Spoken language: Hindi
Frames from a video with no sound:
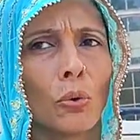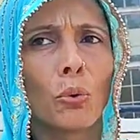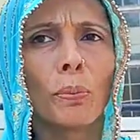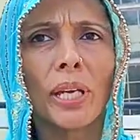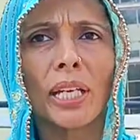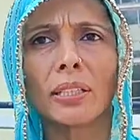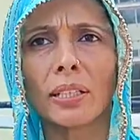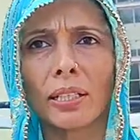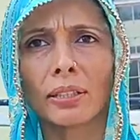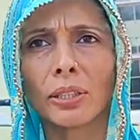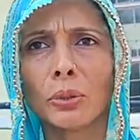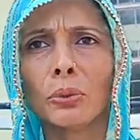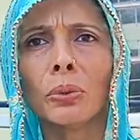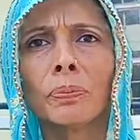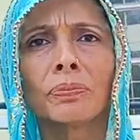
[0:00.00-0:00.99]
उम्मीद
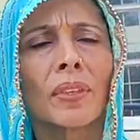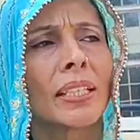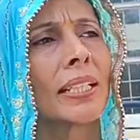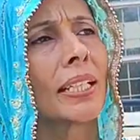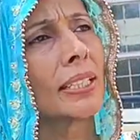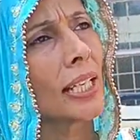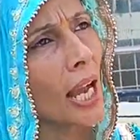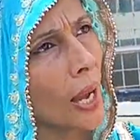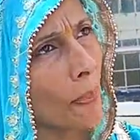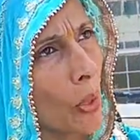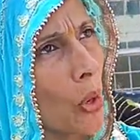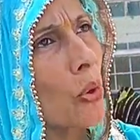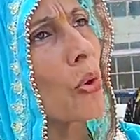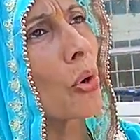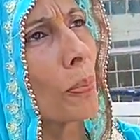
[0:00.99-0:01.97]
करती हूँ यदि आप
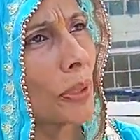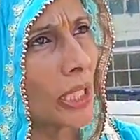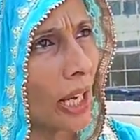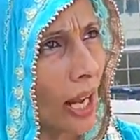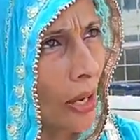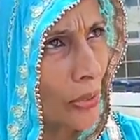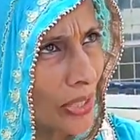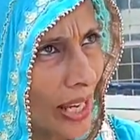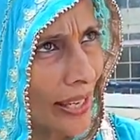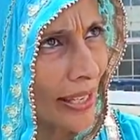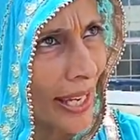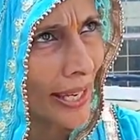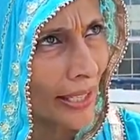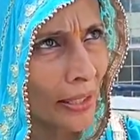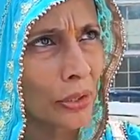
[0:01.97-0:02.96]
लोगों को बदलाव
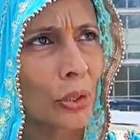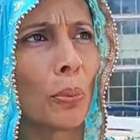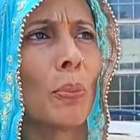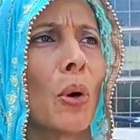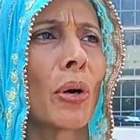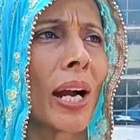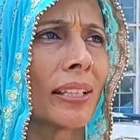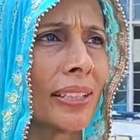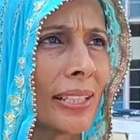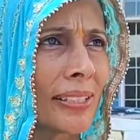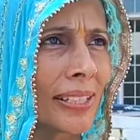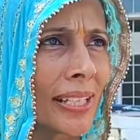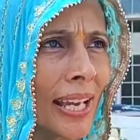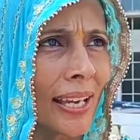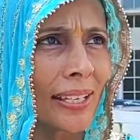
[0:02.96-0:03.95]
चाहिए तो मौका
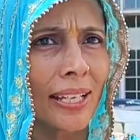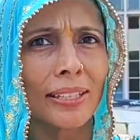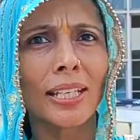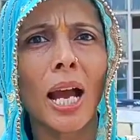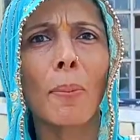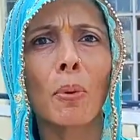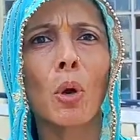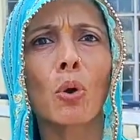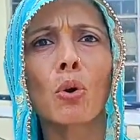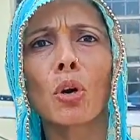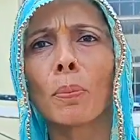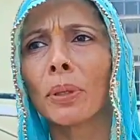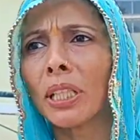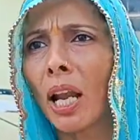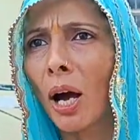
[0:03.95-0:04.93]
दीजिए यदि आप लोगों
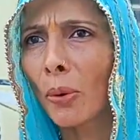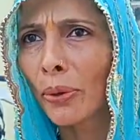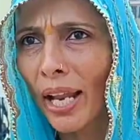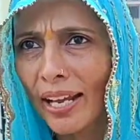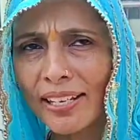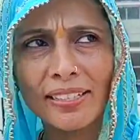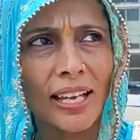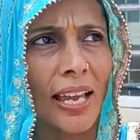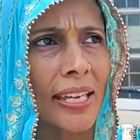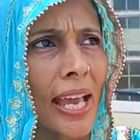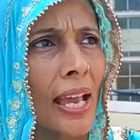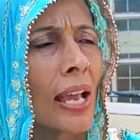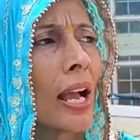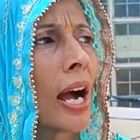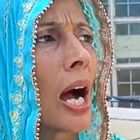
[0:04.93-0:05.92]
को बदलाव नहीं
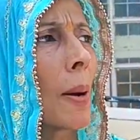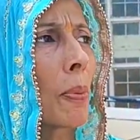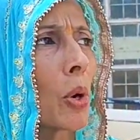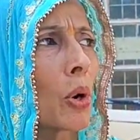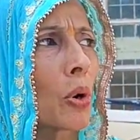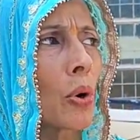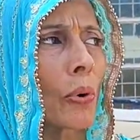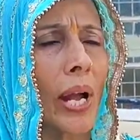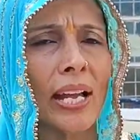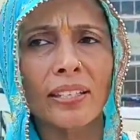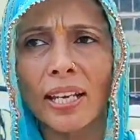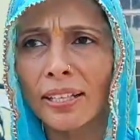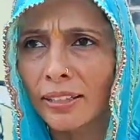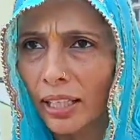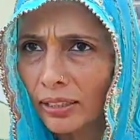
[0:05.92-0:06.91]
चाहिए आप लोगों को
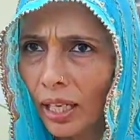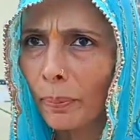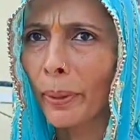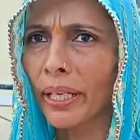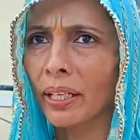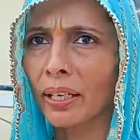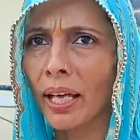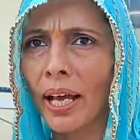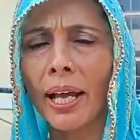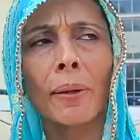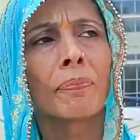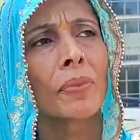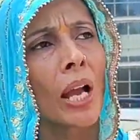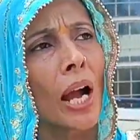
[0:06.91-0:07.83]
ऐसे ही दर दर भटकना है